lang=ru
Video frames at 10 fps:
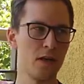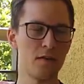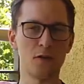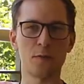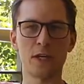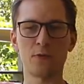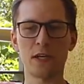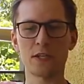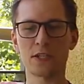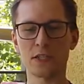Вот, поэтому
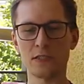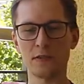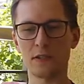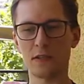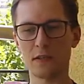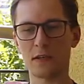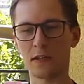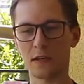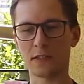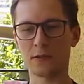я решил
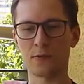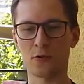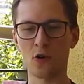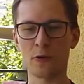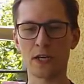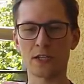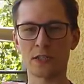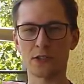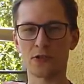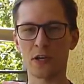э, сделать по-другому. Я
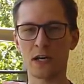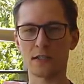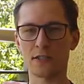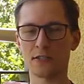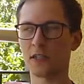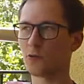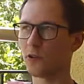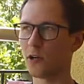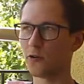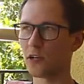решил, что я сначала найду
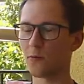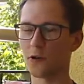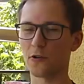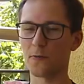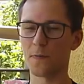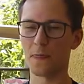удаленную работу.